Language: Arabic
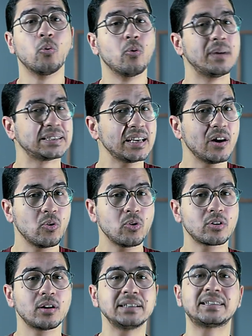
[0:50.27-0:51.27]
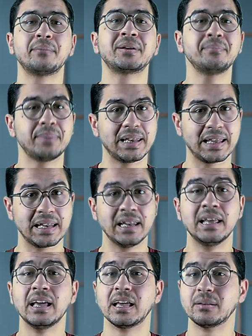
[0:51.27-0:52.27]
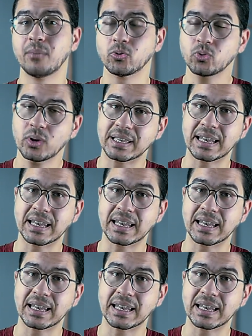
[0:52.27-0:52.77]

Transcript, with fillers: ومزايا اخرى للتمرين بالليل الموضوع